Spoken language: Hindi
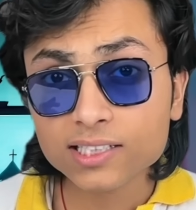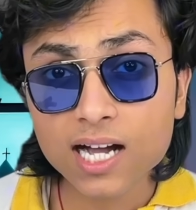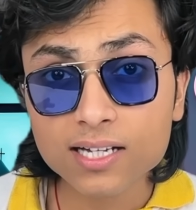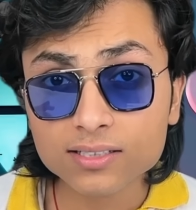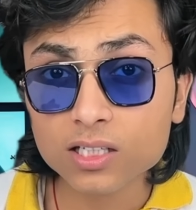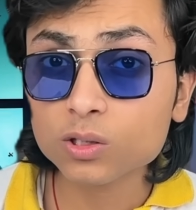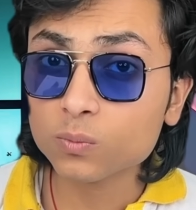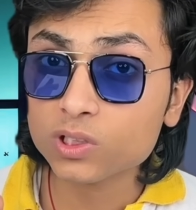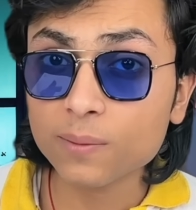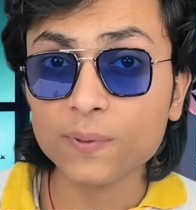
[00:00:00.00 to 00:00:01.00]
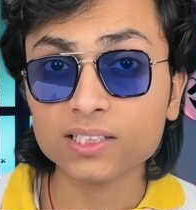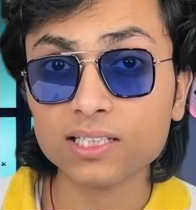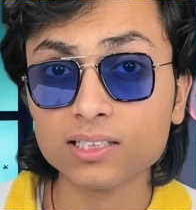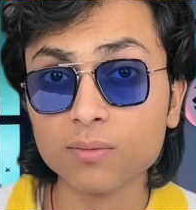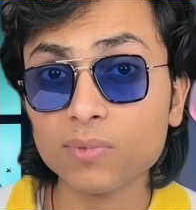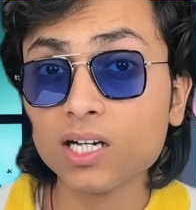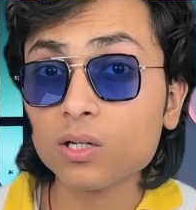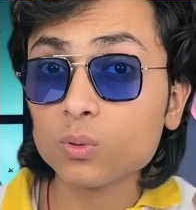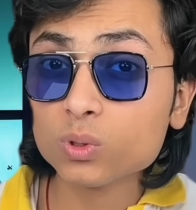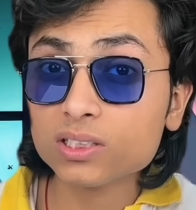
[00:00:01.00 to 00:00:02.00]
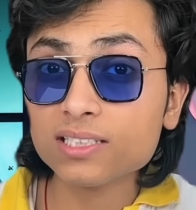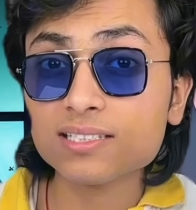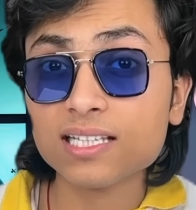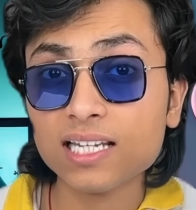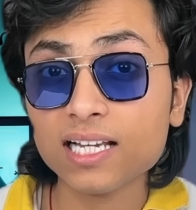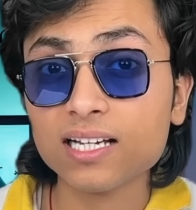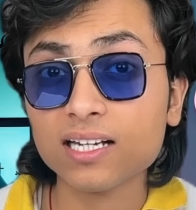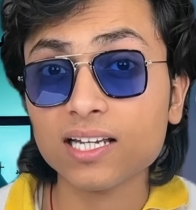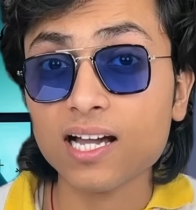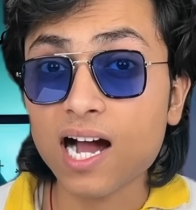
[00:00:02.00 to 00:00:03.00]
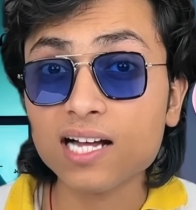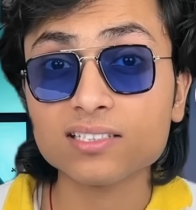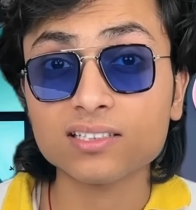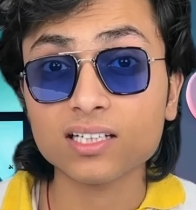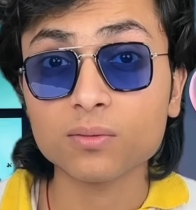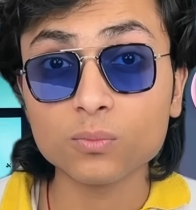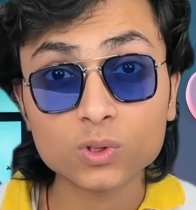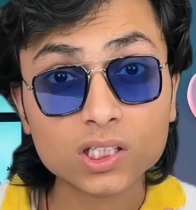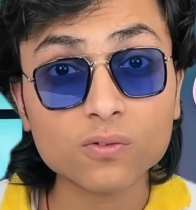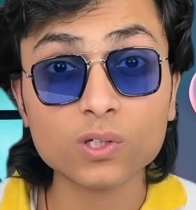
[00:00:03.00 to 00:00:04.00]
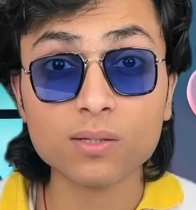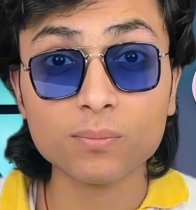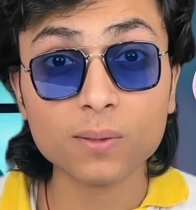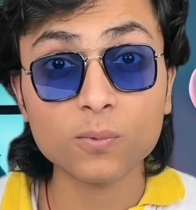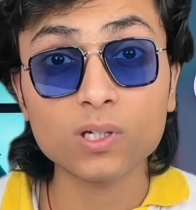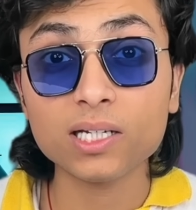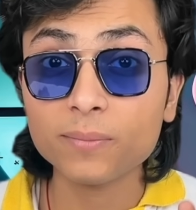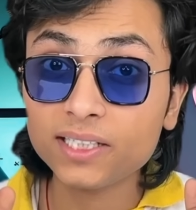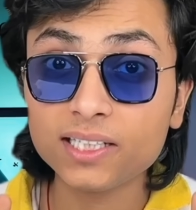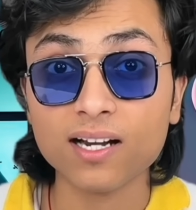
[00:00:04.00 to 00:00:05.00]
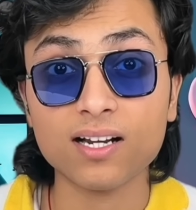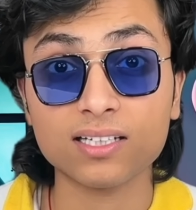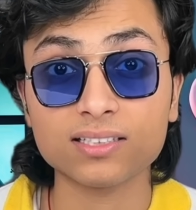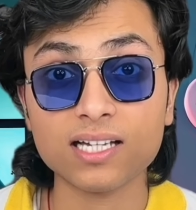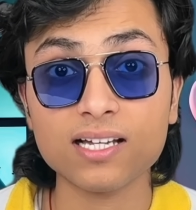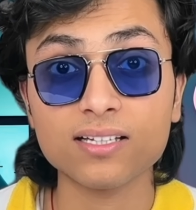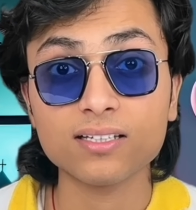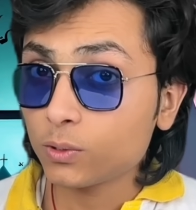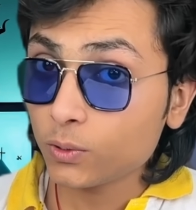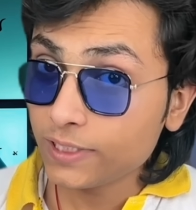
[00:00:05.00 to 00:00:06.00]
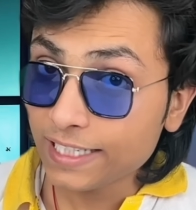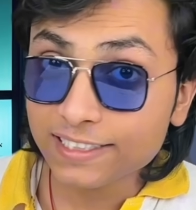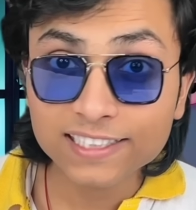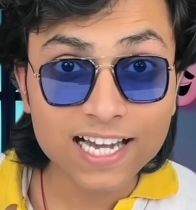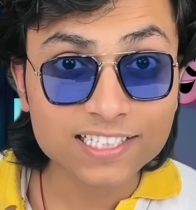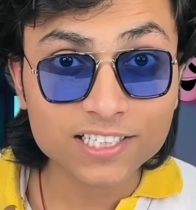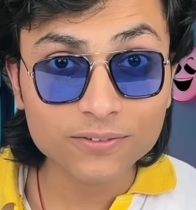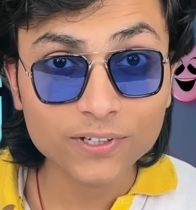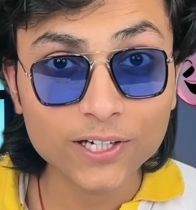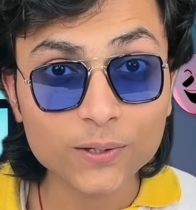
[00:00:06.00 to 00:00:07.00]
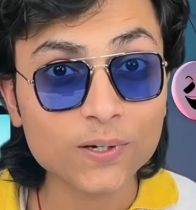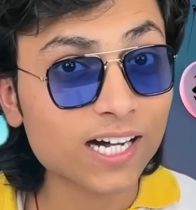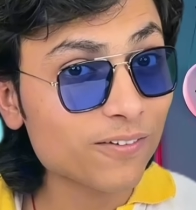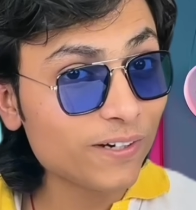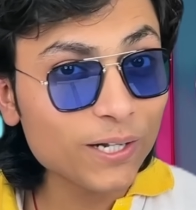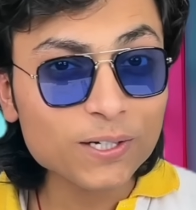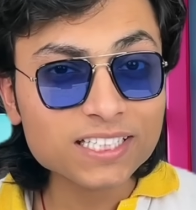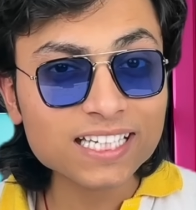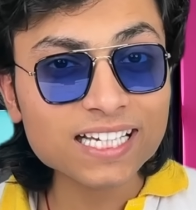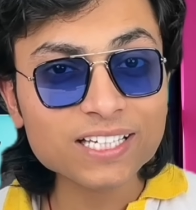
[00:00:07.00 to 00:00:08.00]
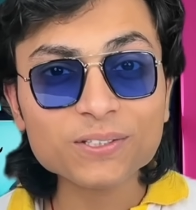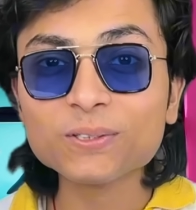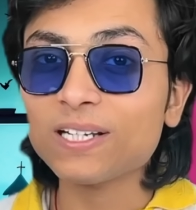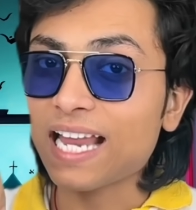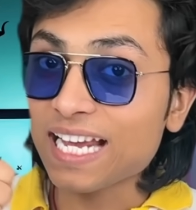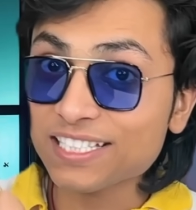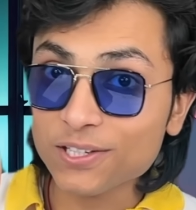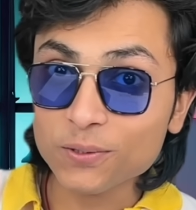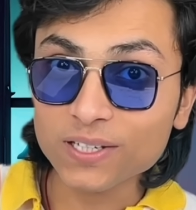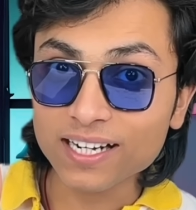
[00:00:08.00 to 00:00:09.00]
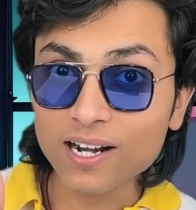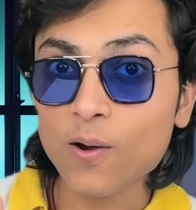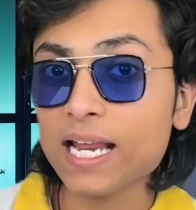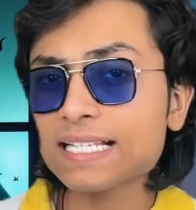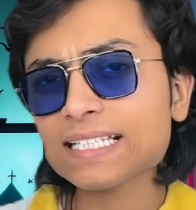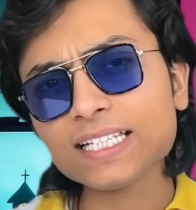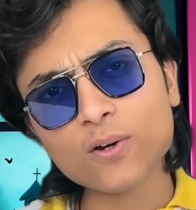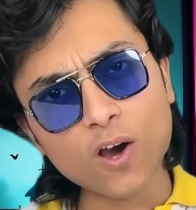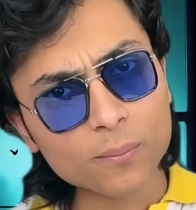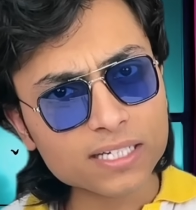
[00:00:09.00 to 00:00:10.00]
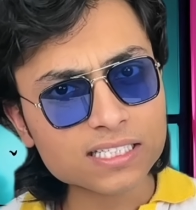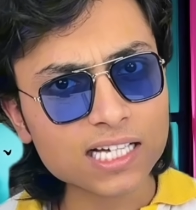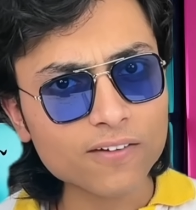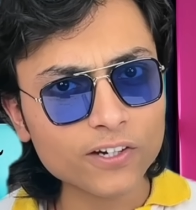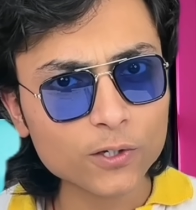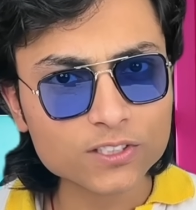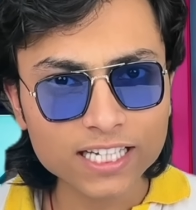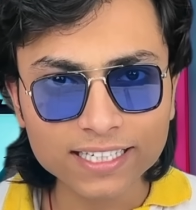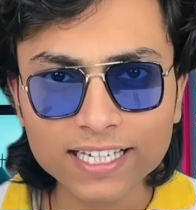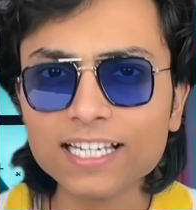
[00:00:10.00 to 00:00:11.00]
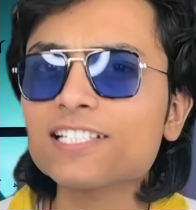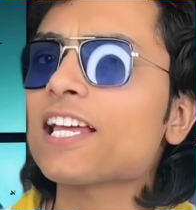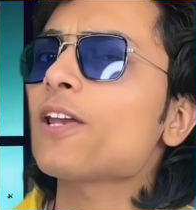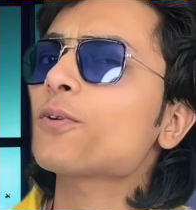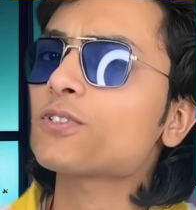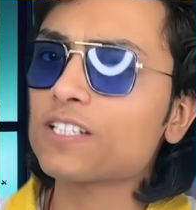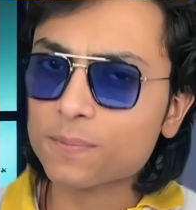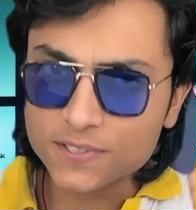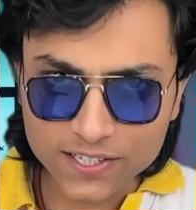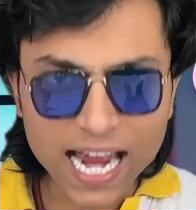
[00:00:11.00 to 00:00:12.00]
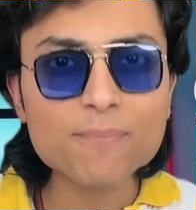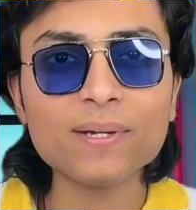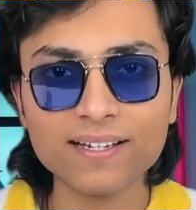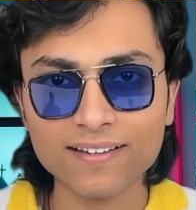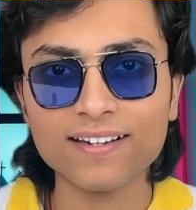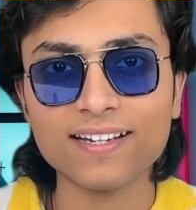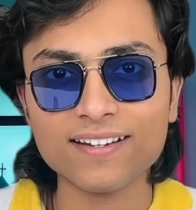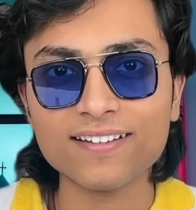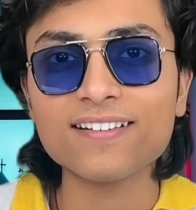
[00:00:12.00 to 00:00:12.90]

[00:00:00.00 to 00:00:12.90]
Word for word: का आंसर तो मुझे पता था मगर उस दिन से लेकर के आज तक मुझे वो नंबर बोलने में डर लगता है तो ये थी आज की वीडियो अगर वीडियो अच्छी लगी हो तो लाइक जरूर करना और ऐसी ही और मजेदार वीडियोस देखने के लिए चैनल को सब्सक्राइब भी कर लेना